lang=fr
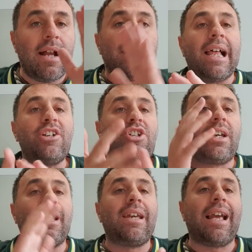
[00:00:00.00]

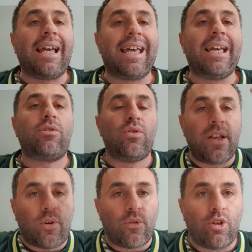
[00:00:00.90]
L'Algérie est une
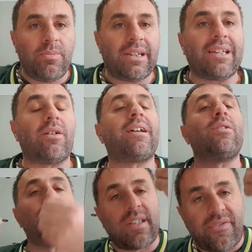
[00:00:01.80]
économie qui est en train
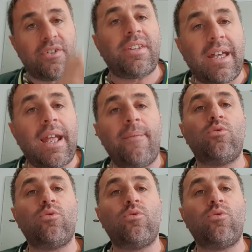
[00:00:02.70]
de s'effondrer,